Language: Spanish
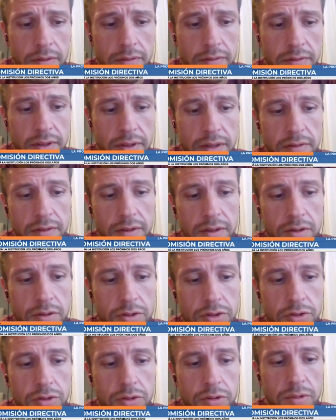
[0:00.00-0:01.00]
se
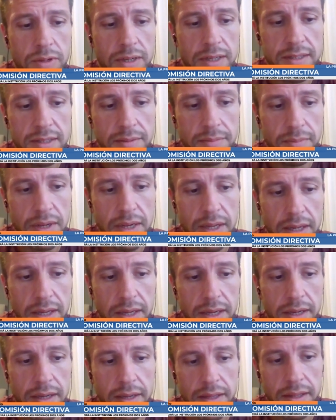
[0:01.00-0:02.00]
desarrolló una
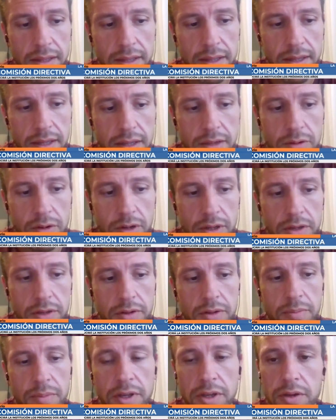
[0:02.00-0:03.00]
asamblea del
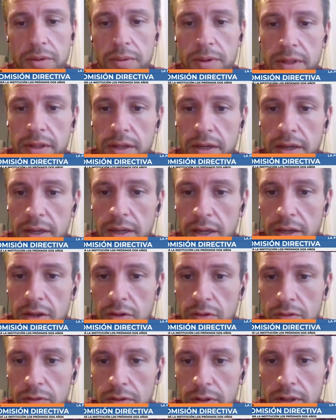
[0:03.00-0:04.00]
Colegio de Médicos
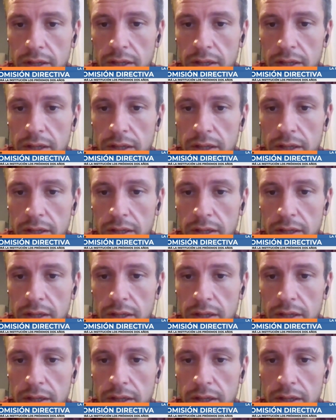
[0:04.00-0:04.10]
Veterinarios